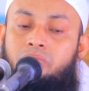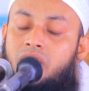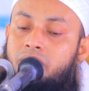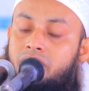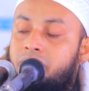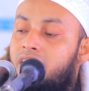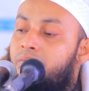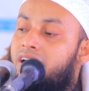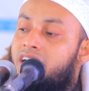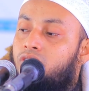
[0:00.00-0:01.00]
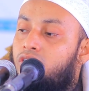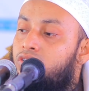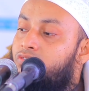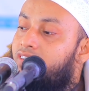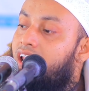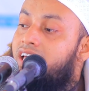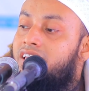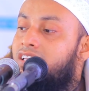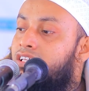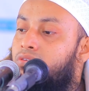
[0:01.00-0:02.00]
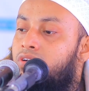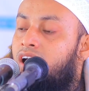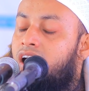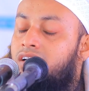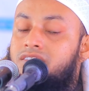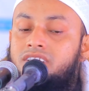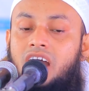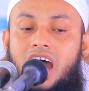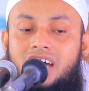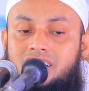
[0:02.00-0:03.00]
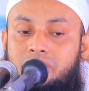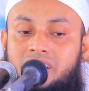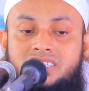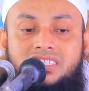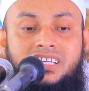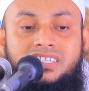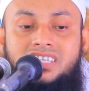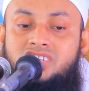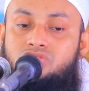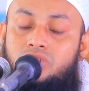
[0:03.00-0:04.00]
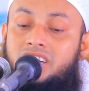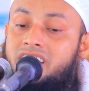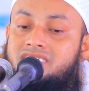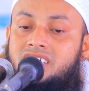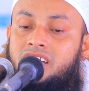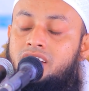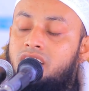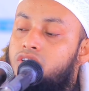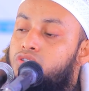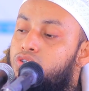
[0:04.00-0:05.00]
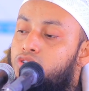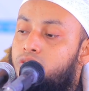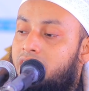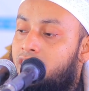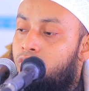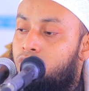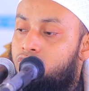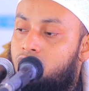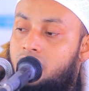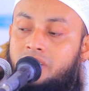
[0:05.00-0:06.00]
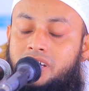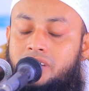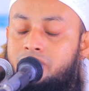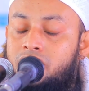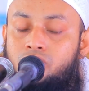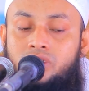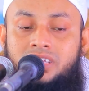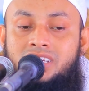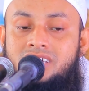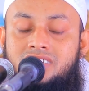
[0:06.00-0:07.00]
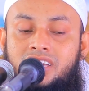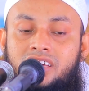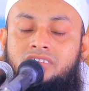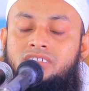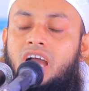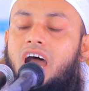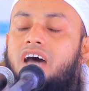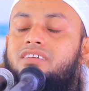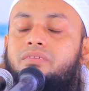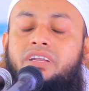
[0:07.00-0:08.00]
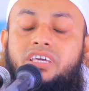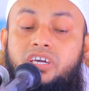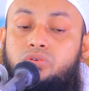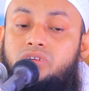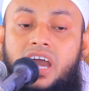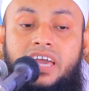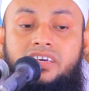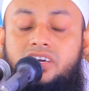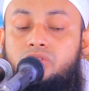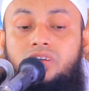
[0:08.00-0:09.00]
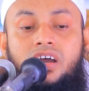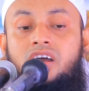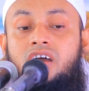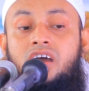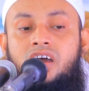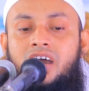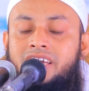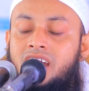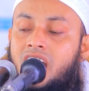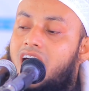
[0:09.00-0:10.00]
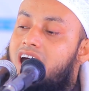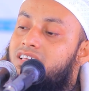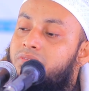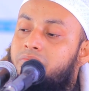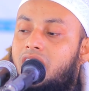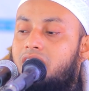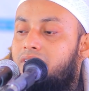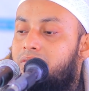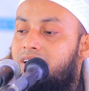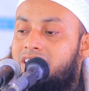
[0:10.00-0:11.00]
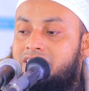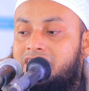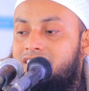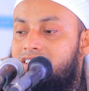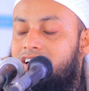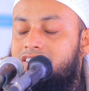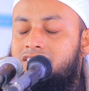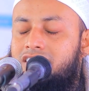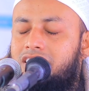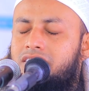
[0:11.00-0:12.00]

মা বাবা আমাকে কখনো ফালাইয়া দিত না আজ আমার স্ত্রী ছেড়ে চলে গেছে শ্বশুর বাড়ির লোকজন আমাকে বের করে দিয়েছে আজ আমার কেউ নাই কেউ নাই আজ আমি মা বাবারকে দেখতে আসছি